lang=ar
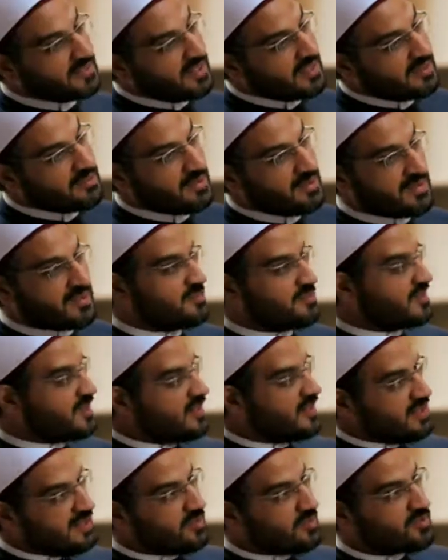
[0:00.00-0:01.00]
انت قدمت
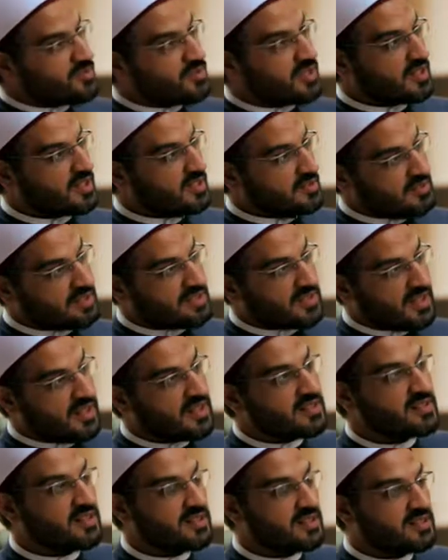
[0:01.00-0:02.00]
لنا نموذج
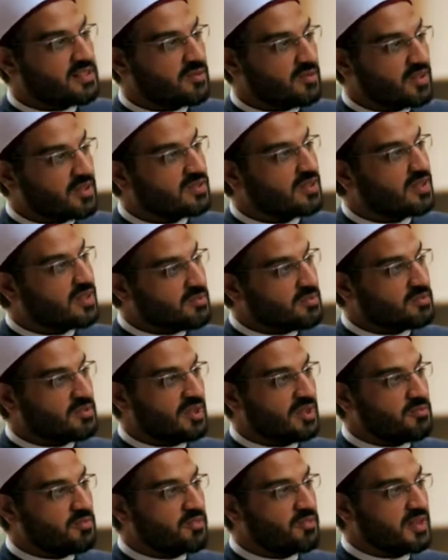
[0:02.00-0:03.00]
لمساله ان الوطن لما
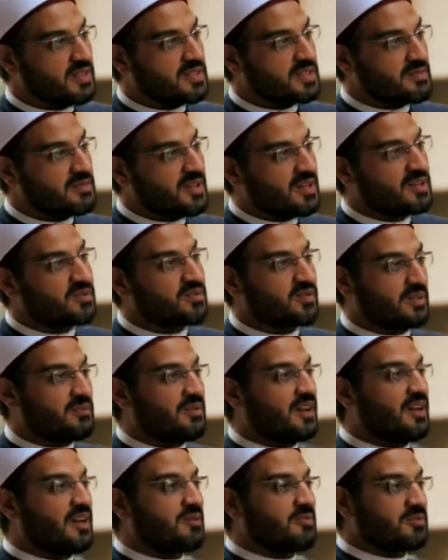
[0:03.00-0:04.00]
بتحبه في الازمات
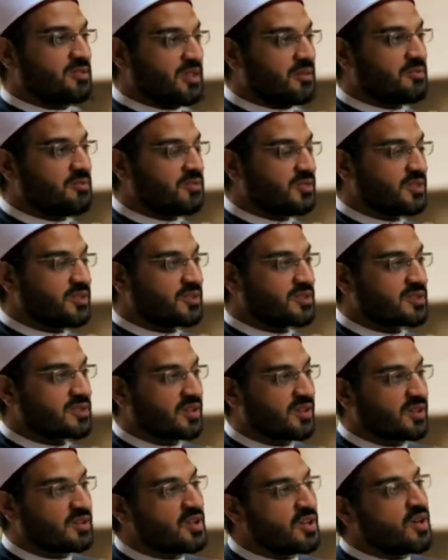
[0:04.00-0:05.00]
وكمان لما بتحبه في
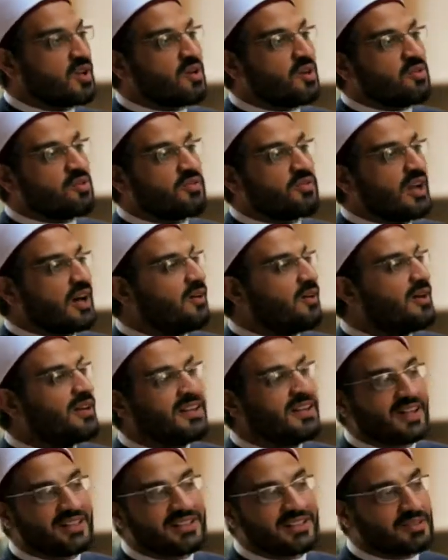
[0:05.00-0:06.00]
الانتصارات طبعا وفي الاحوال
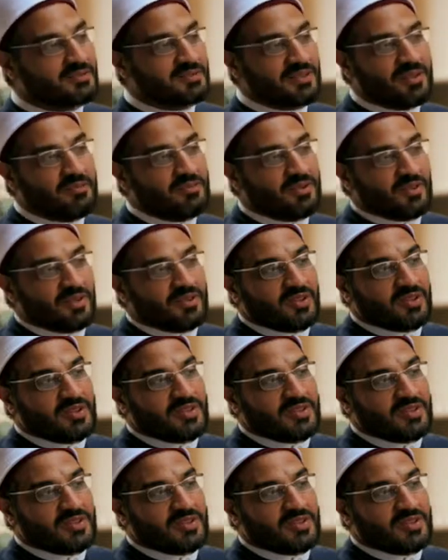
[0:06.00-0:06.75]
العاديه بتحب الوطن